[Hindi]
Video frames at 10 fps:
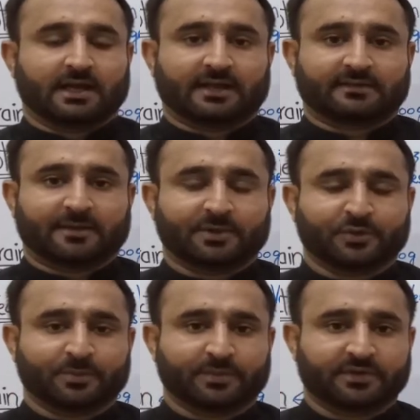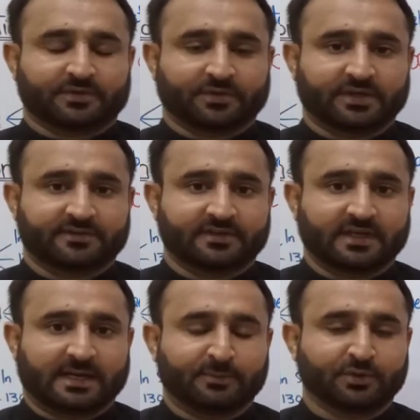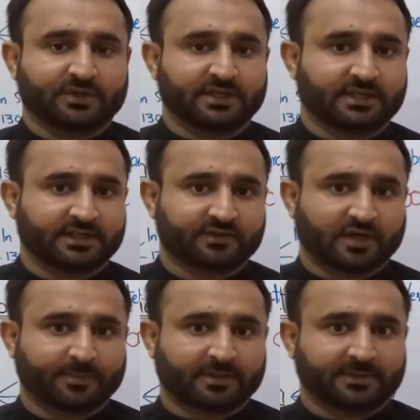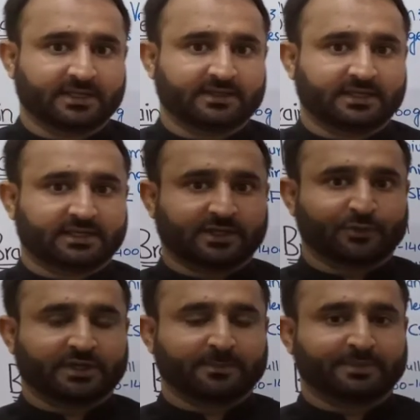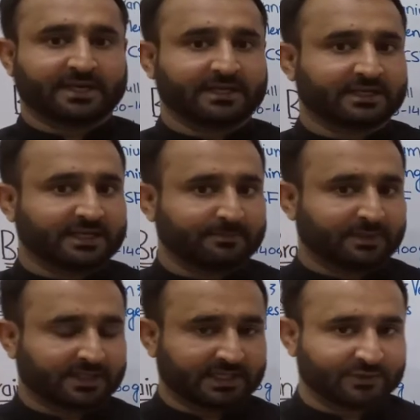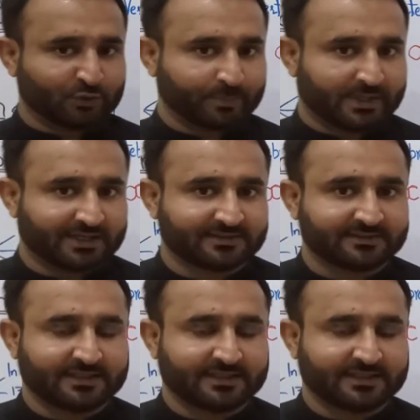असलम स्टूडेंट्स हम लोग इस टॉपिक में देख रहे होंगे ब्रेन के बकिया दो पार्ट्स